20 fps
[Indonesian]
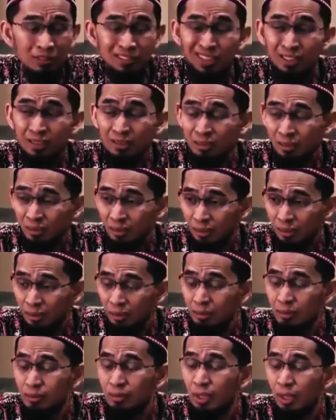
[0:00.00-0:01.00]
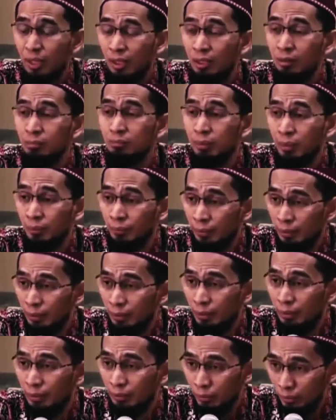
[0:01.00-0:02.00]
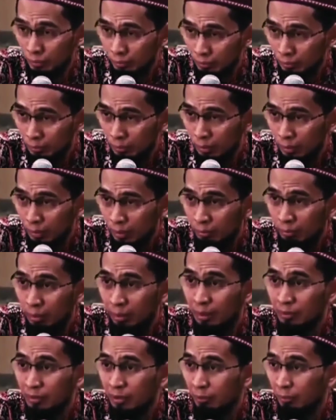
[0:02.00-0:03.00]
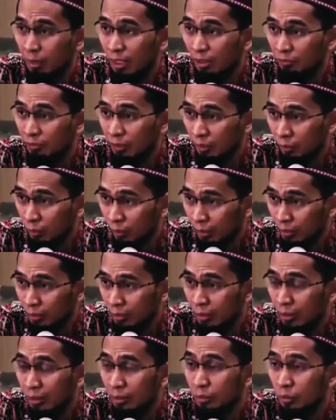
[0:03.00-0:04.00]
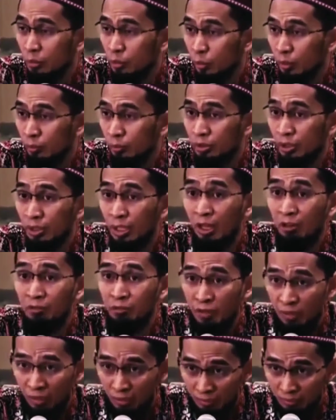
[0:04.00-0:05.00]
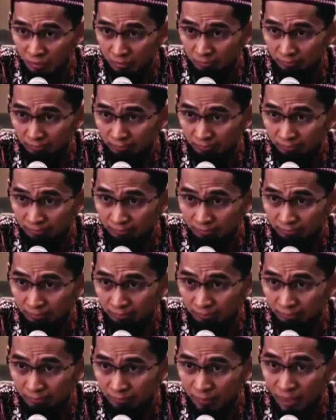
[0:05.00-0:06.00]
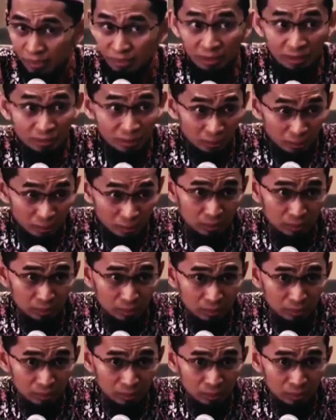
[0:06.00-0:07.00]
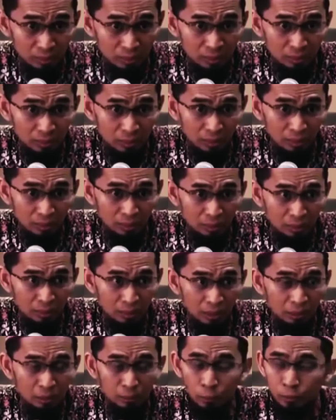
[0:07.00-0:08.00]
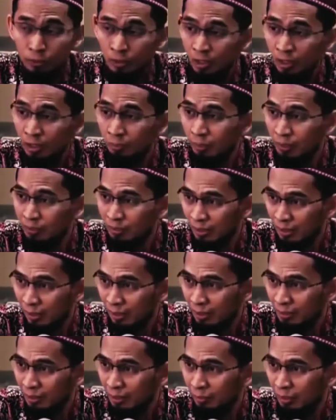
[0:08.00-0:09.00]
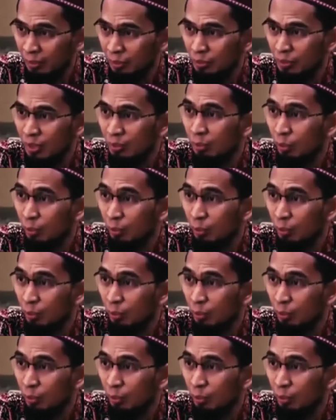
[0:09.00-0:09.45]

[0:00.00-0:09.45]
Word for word: pesan saya jangan pernah antum belajar menghafal Quran dengan tujuan menjadi hafid salah satunya Ya, kalaupun tidak dipersalahkan, tapi itu sudah